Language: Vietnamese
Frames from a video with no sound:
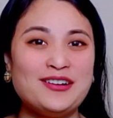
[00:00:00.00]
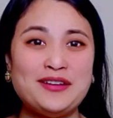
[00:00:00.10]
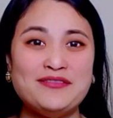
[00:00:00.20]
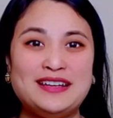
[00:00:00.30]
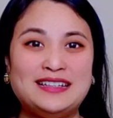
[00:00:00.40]
Thưa
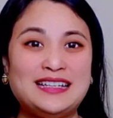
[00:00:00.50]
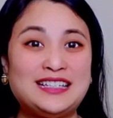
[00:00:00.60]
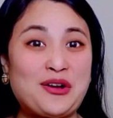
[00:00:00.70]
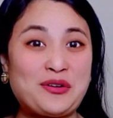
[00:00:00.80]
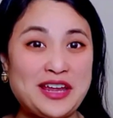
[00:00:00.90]
quý vị thì
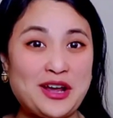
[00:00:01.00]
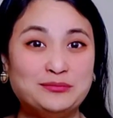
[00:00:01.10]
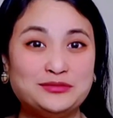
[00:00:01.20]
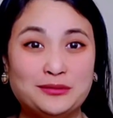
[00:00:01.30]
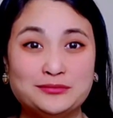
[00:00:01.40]
sau khi
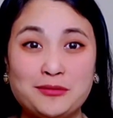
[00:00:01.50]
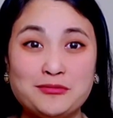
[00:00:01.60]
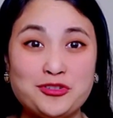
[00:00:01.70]
ông tổng thống